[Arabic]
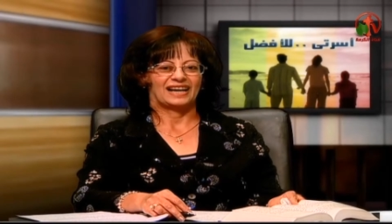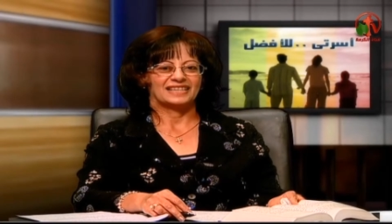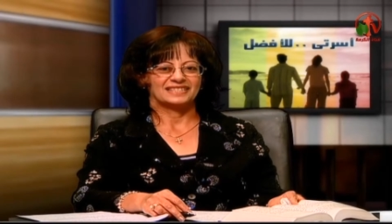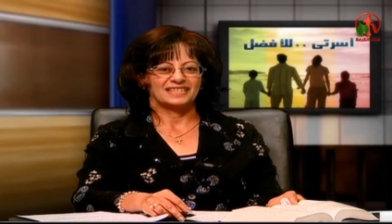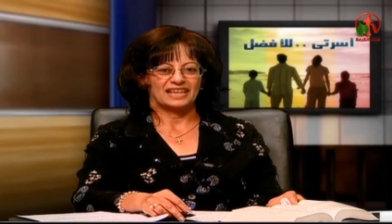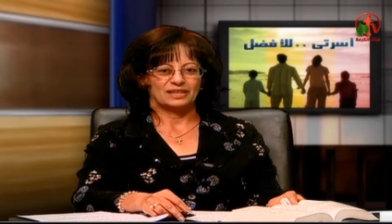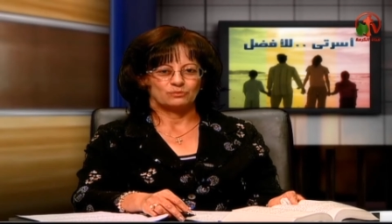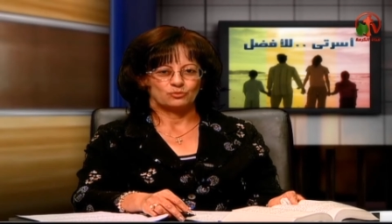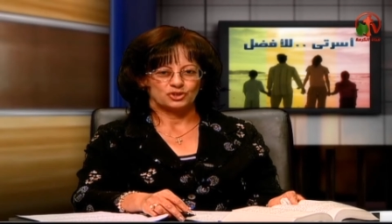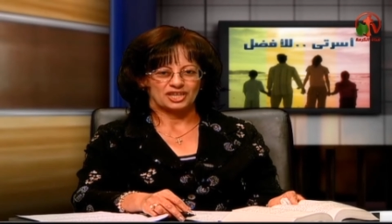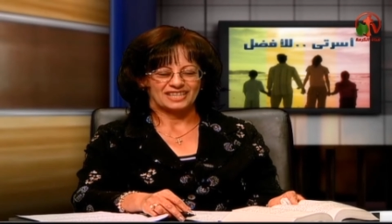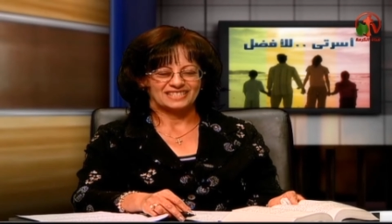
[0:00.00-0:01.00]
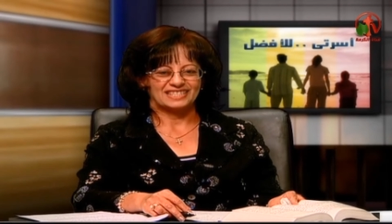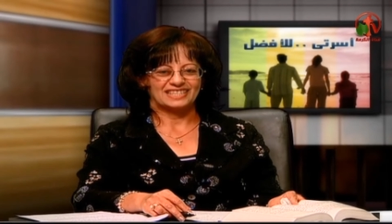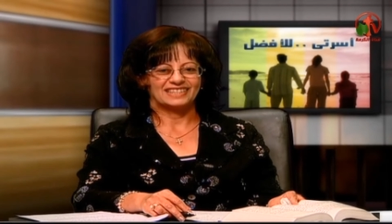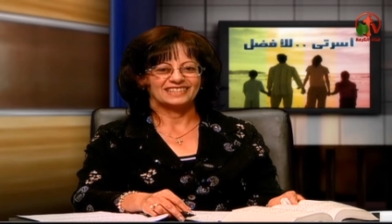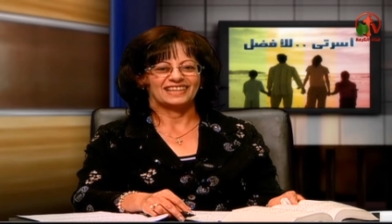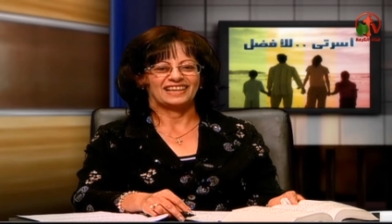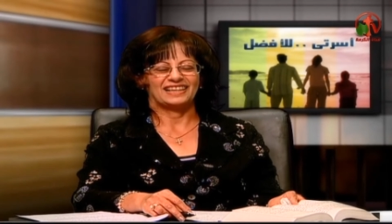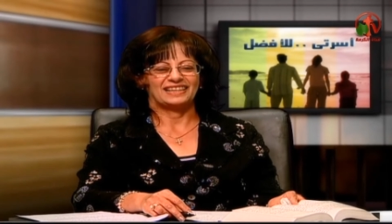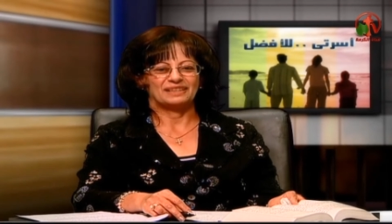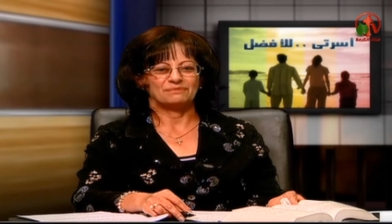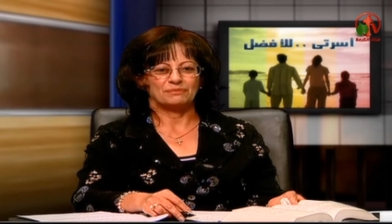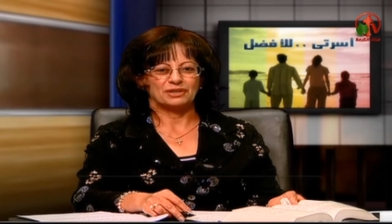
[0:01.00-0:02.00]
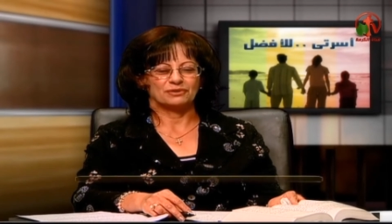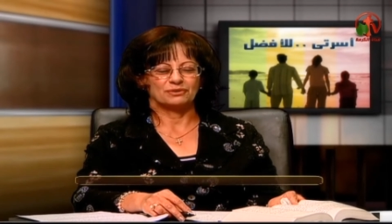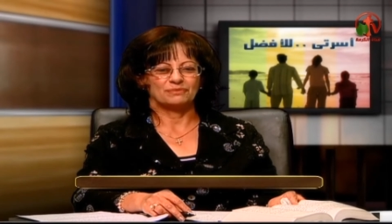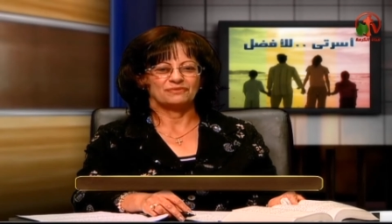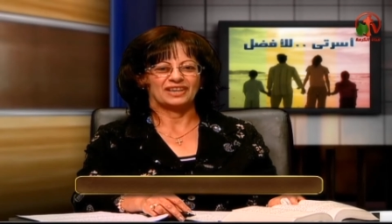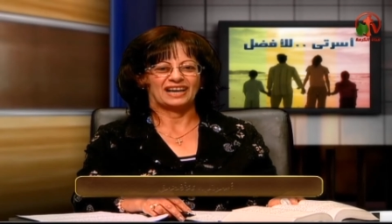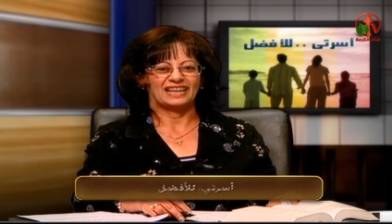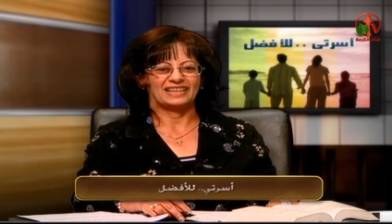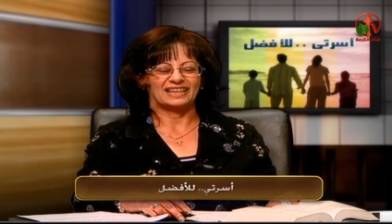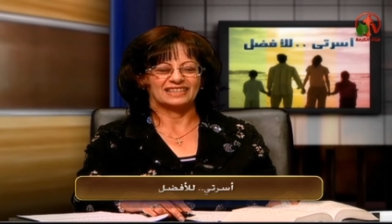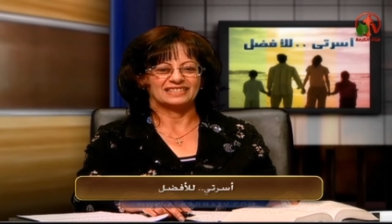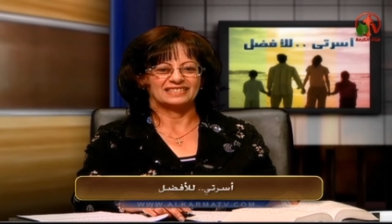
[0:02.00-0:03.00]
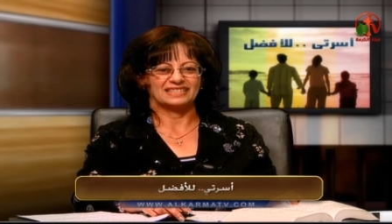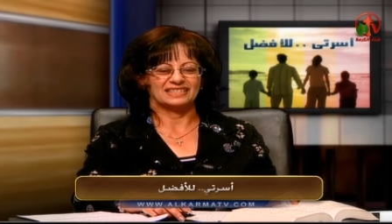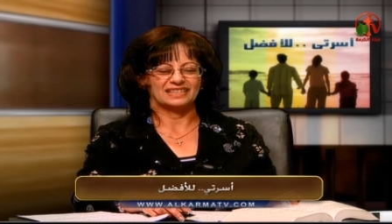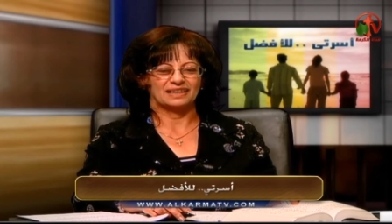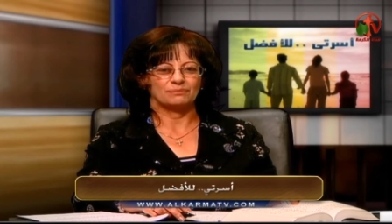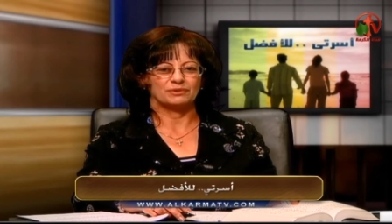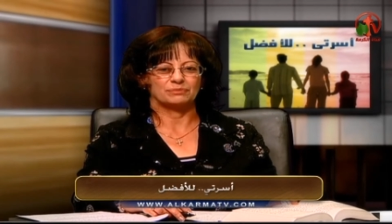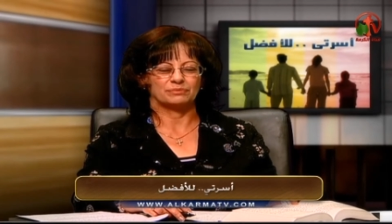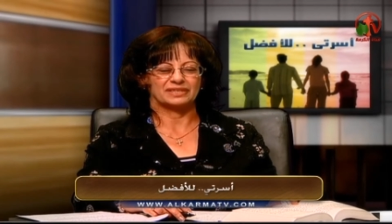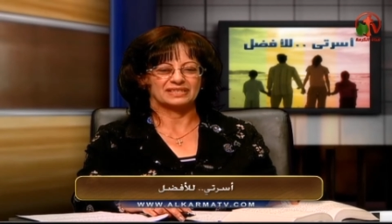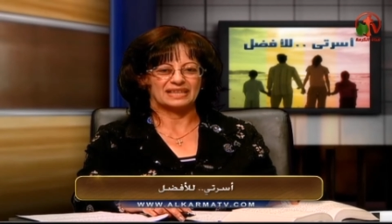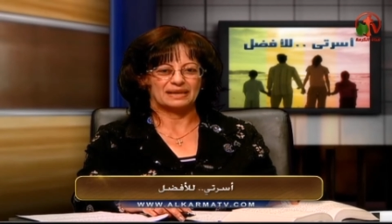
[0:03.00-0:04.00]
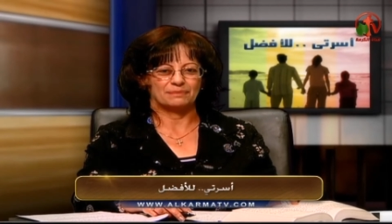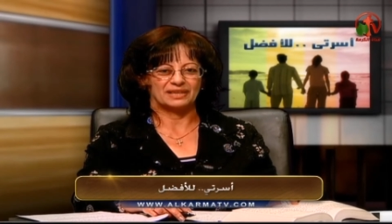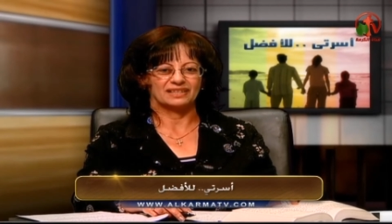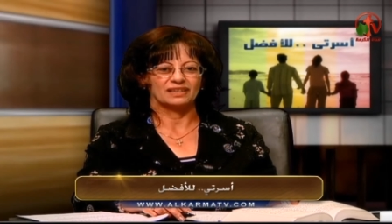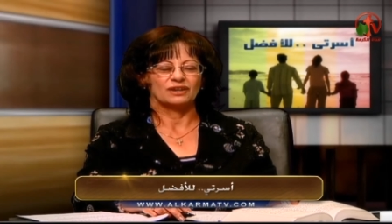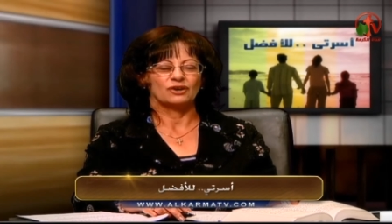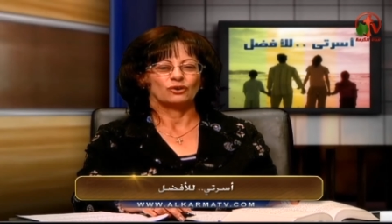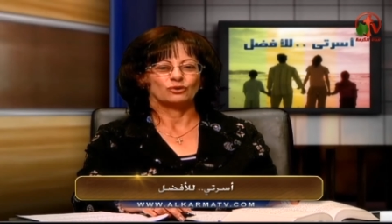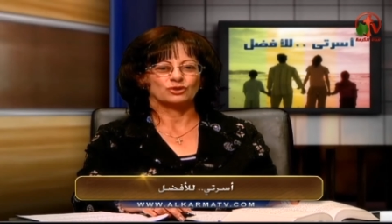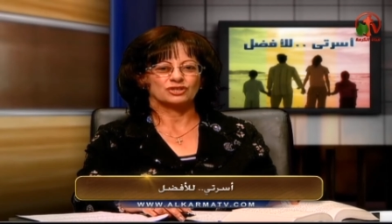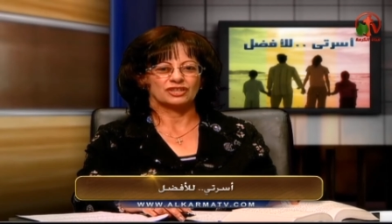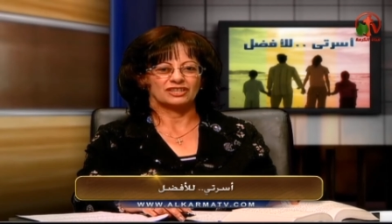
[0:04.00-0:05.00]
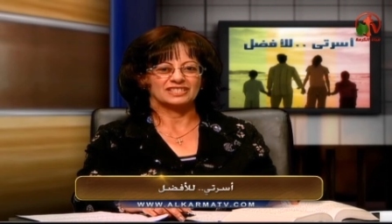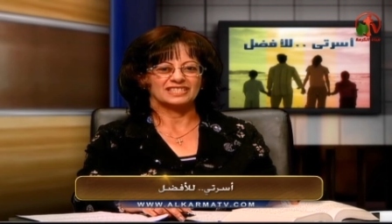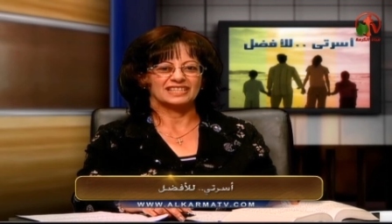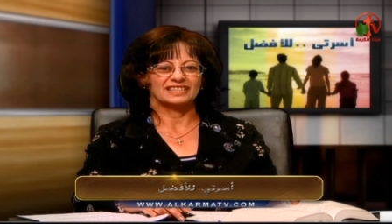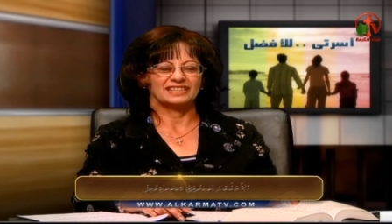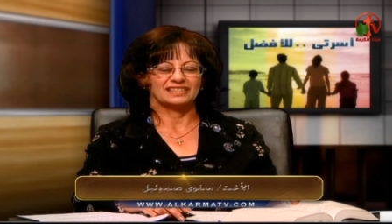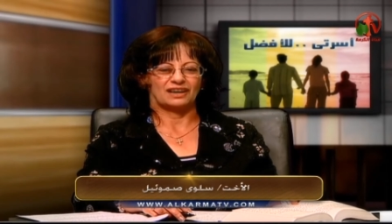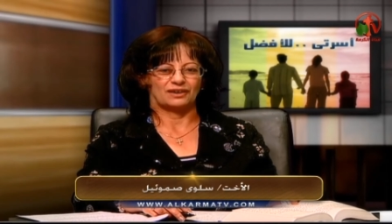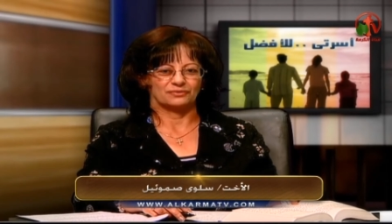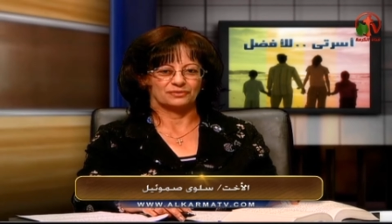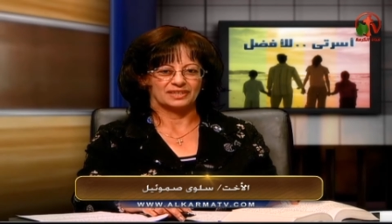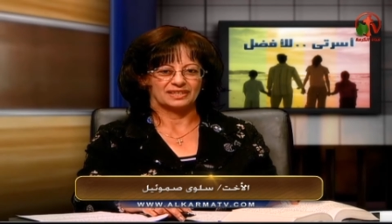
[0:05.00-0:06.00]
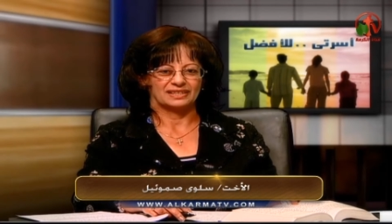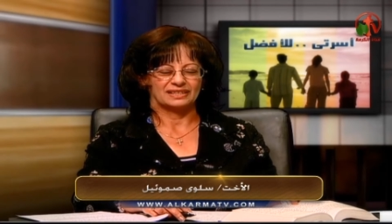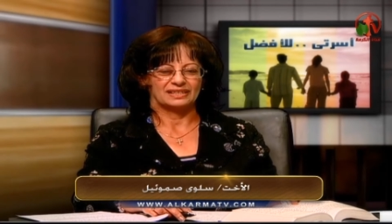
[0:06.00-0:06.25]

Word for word: أعزائي المشاهدين أهلا بكم في حلقة جديدة من برنامج أسرتي للأفضل